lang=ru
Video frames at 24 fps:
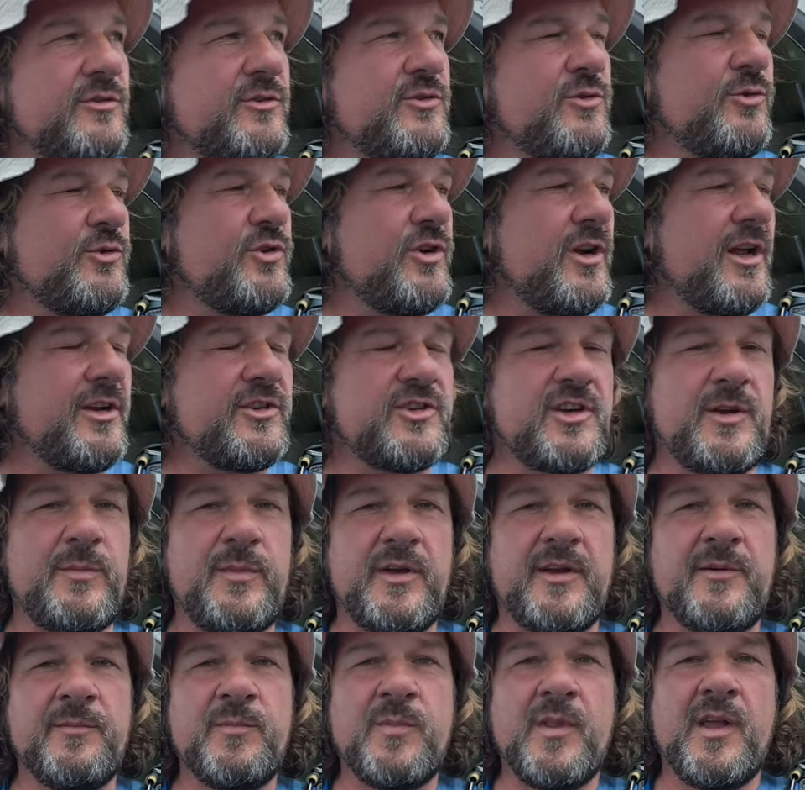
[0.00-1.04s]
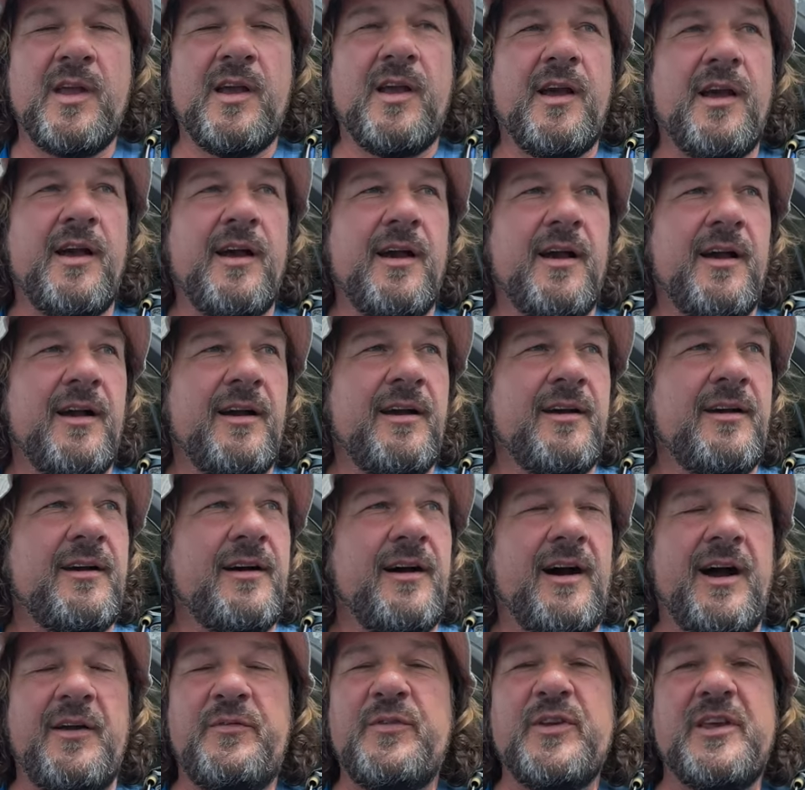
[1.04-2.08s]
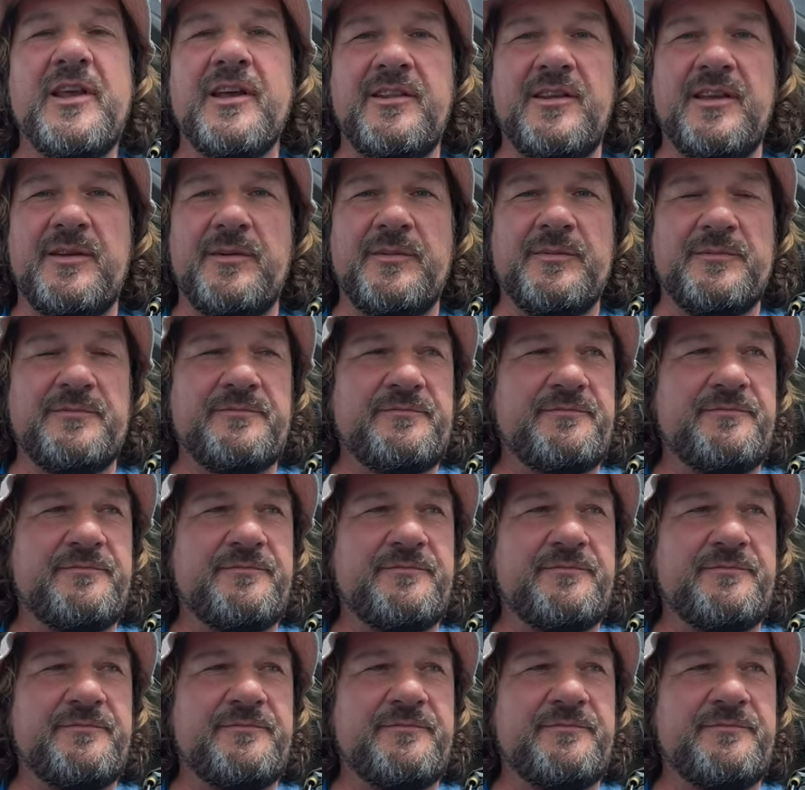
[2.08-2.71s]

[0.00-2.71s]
кучеряшками. Офигенный.